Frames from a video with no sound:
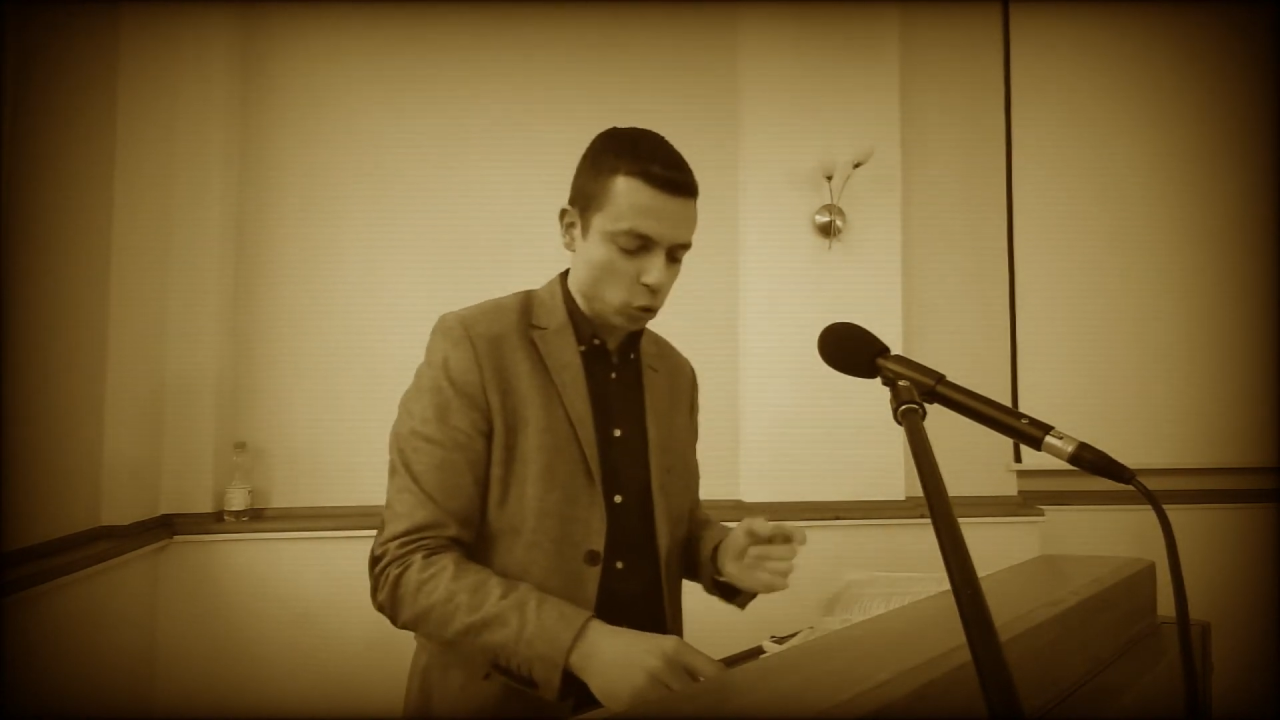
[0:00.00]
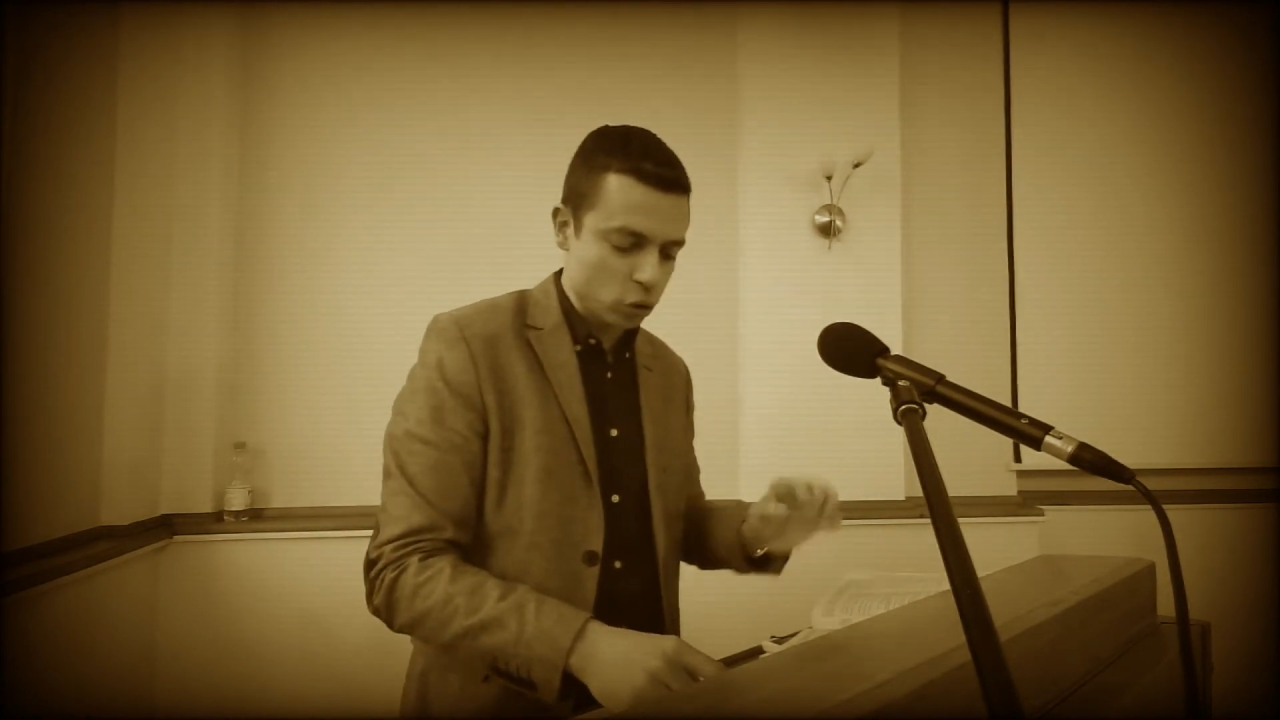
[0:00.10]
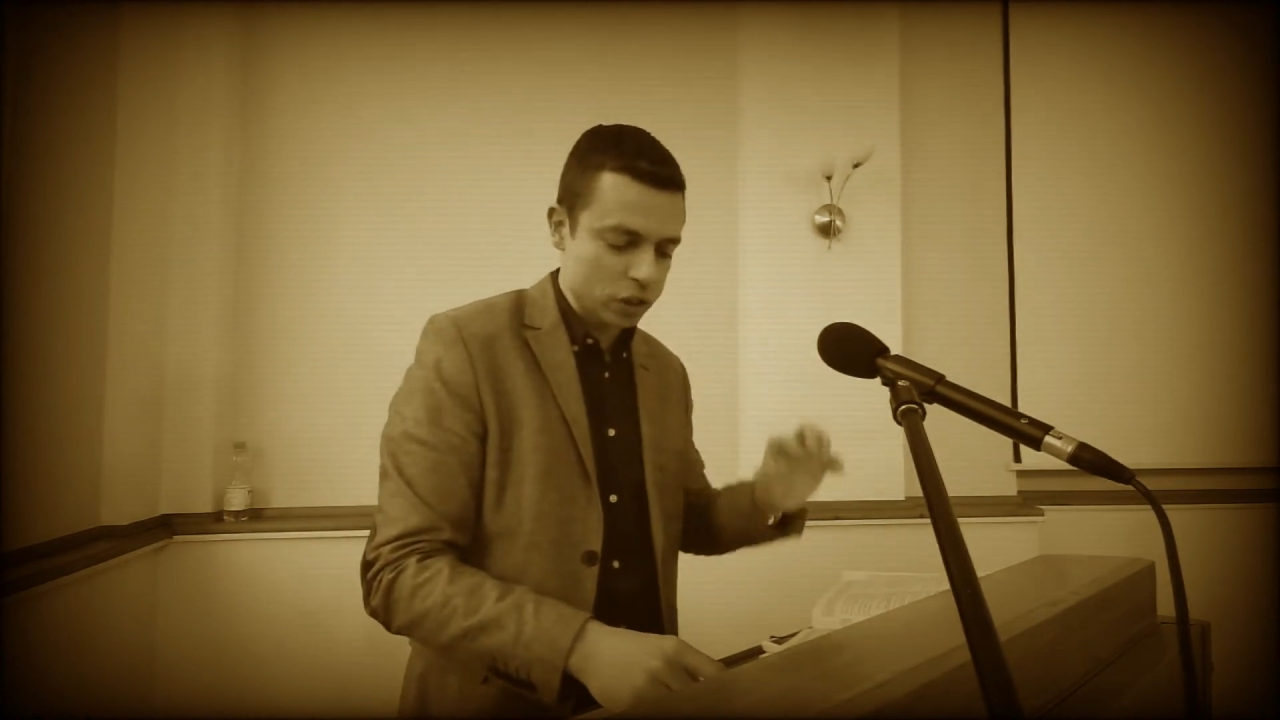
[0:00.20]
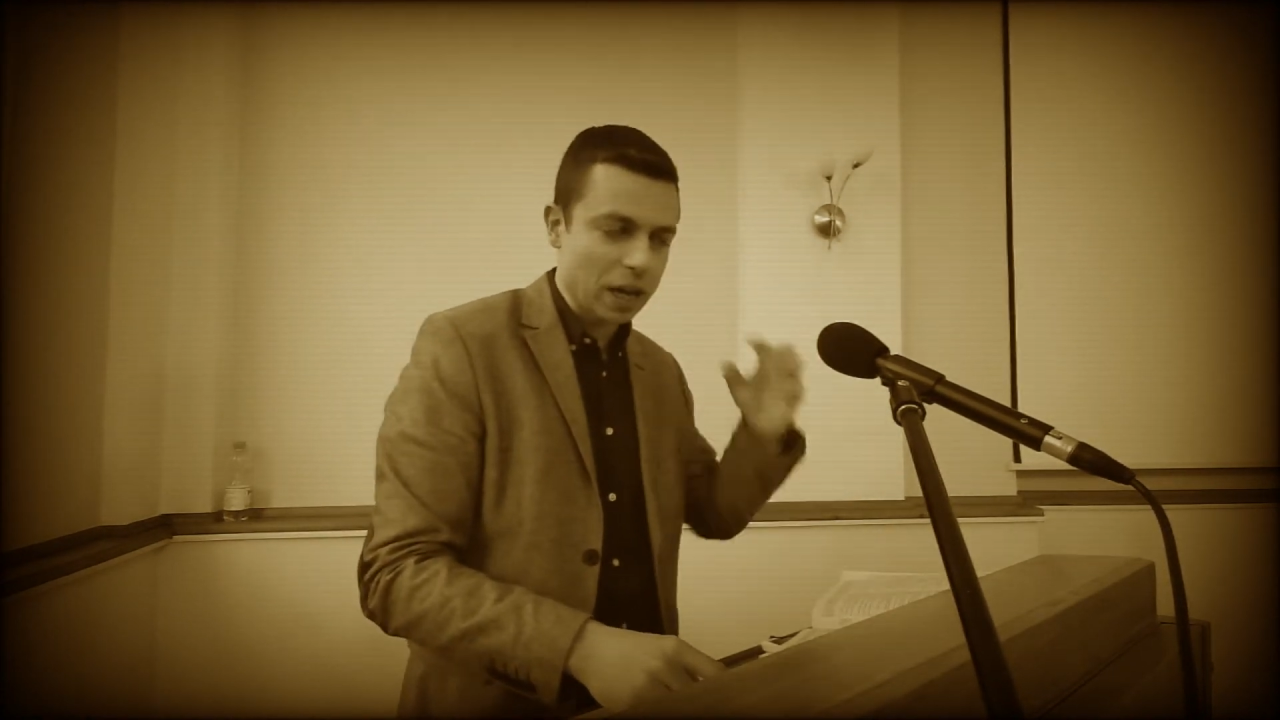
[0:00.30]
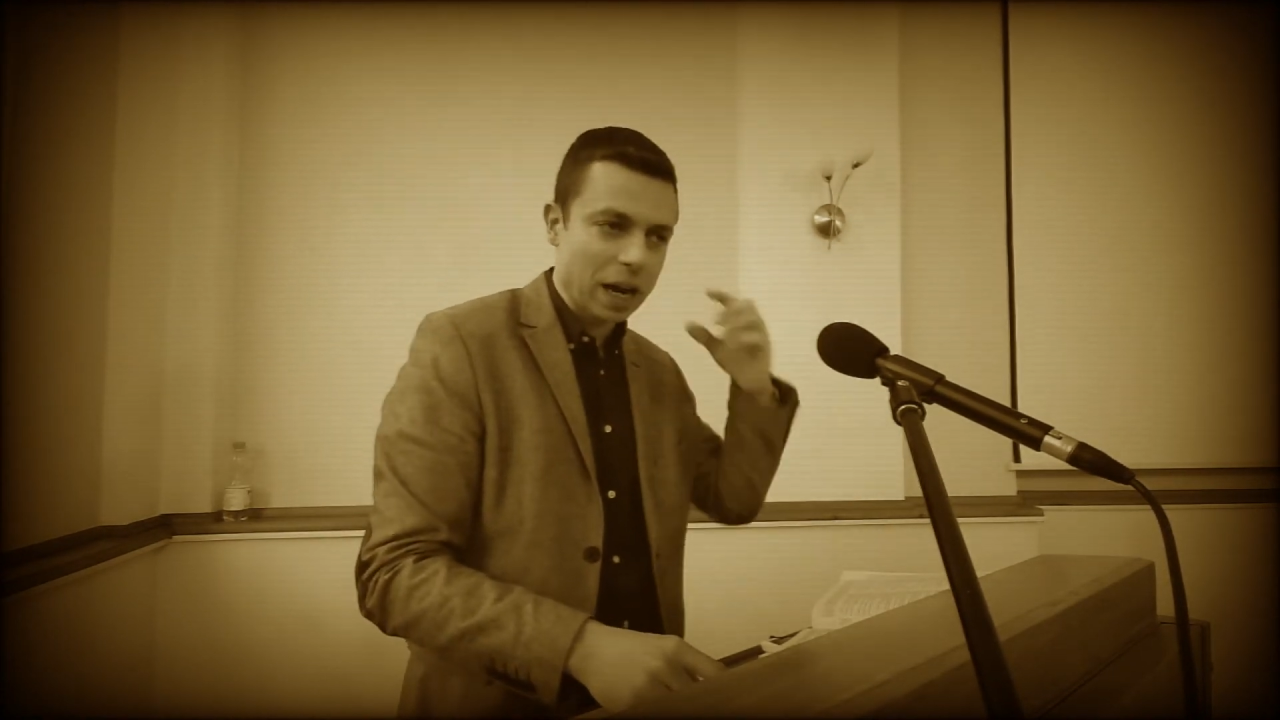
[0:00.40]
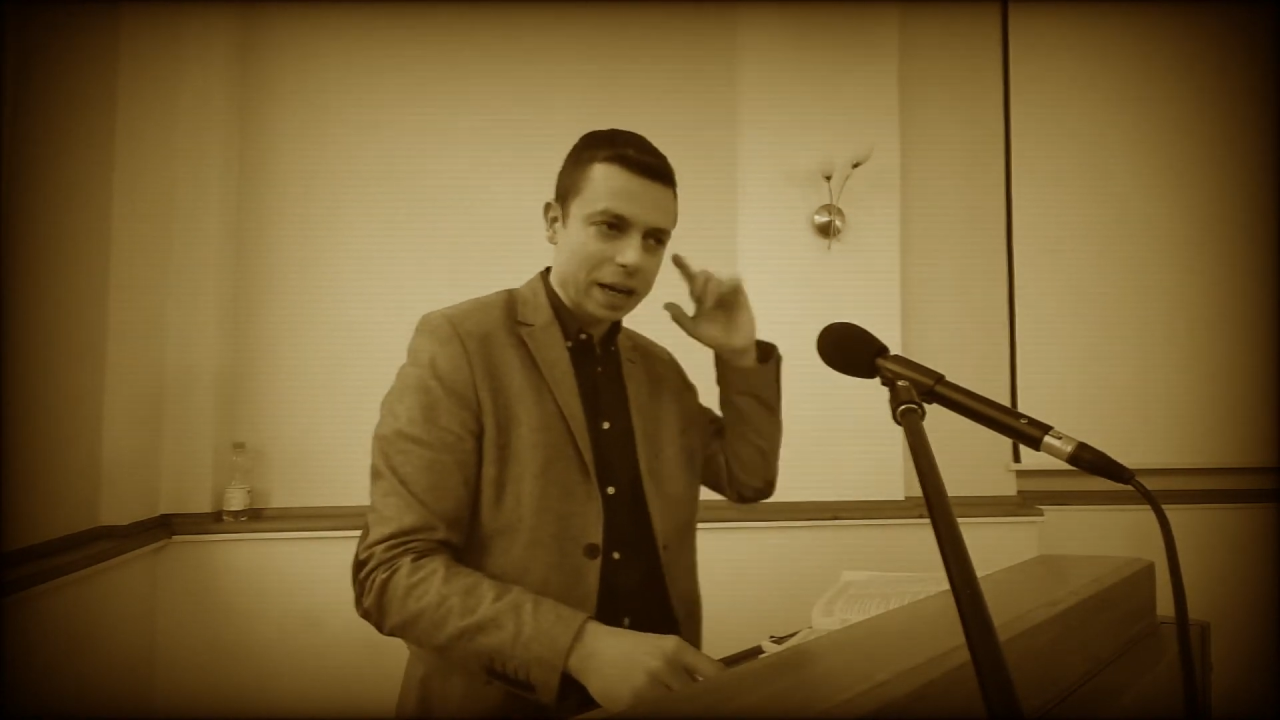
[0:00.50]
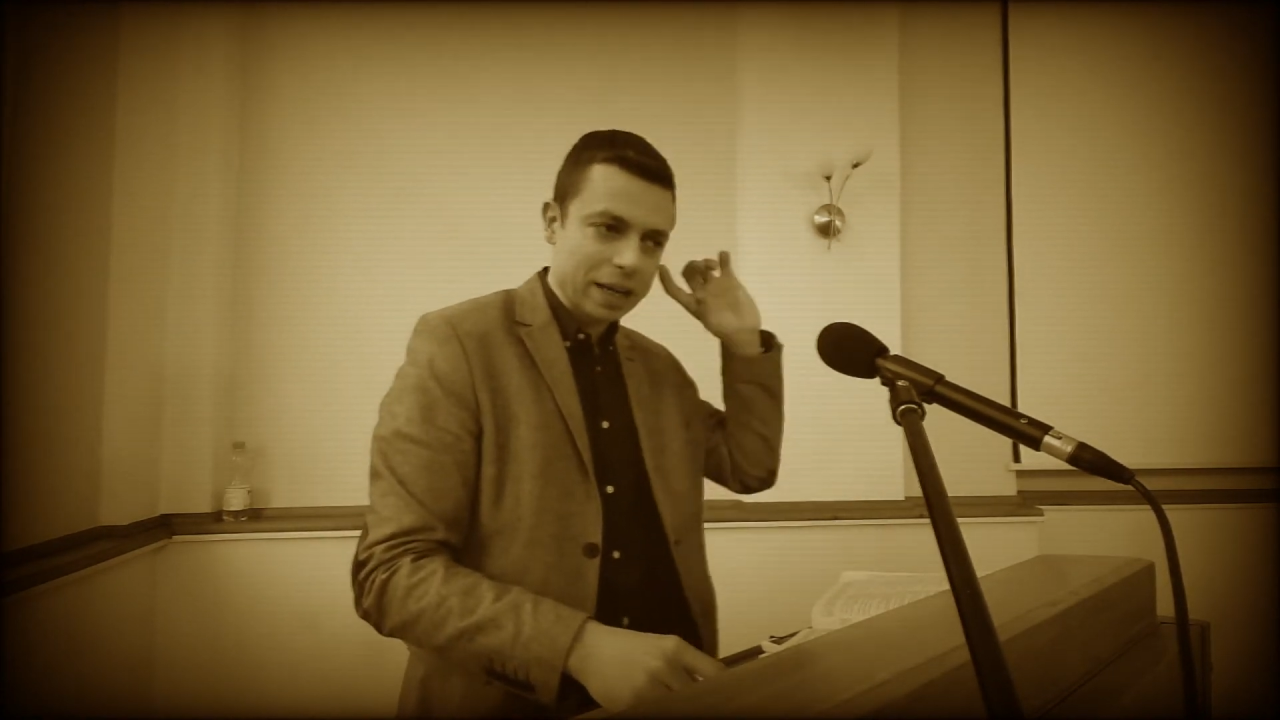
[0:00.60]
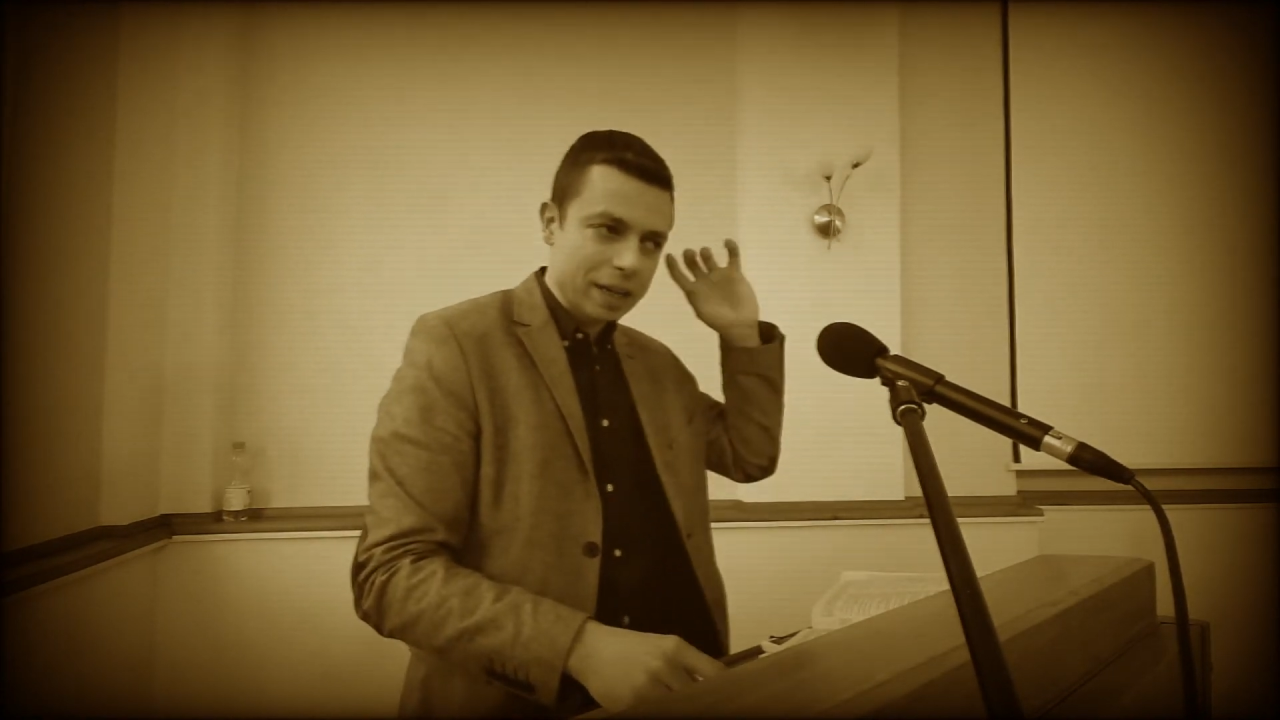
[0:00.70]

sozusagen.